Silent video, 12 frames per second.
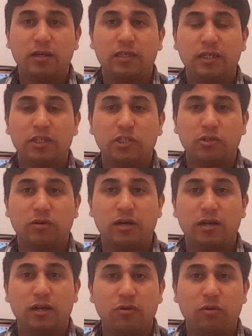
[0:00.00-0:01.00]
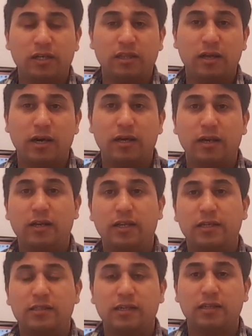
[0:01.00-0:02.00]
يعني الشكر لواحد الاخ
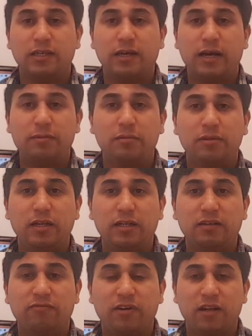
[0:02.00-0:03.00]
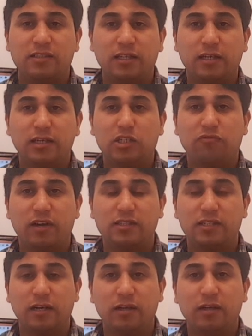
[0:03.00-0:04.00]
اللي صديق حبيب ديالي يعني في فرنسا كيعيش في
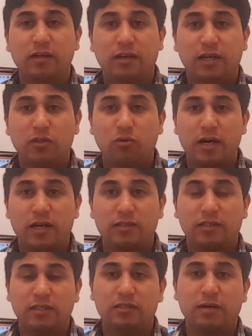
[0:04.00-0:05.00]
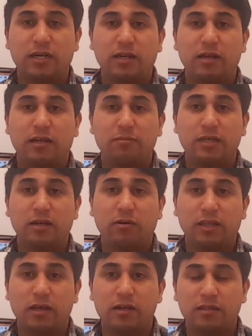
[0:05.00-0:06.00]
فرنسا عنده قناه يعني تبارك الله كبيره
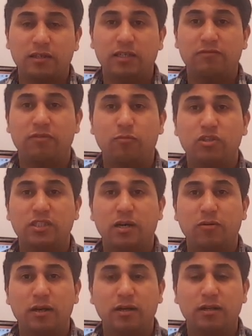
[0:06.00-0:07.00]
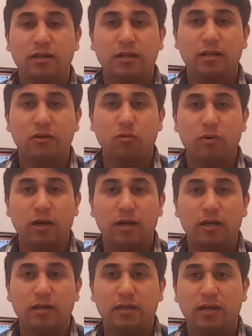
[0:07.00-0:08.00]
واحد القناه يعني في المستوى اللي هو
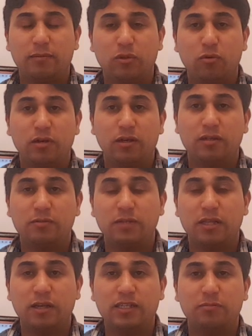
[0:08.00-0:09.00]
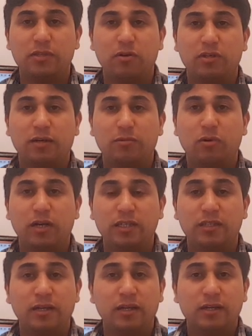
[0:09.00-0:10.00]
آه، عبد آه، سميت الاسم ديالو يعني عبد
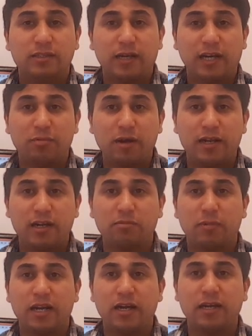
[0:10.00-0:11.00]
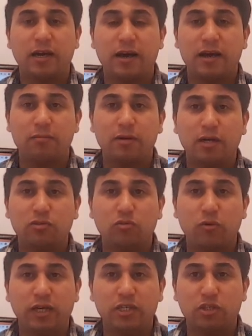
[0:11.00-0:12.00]
الواحد صاحب قناه مرايا
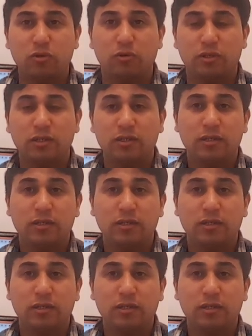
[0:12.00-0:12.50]
24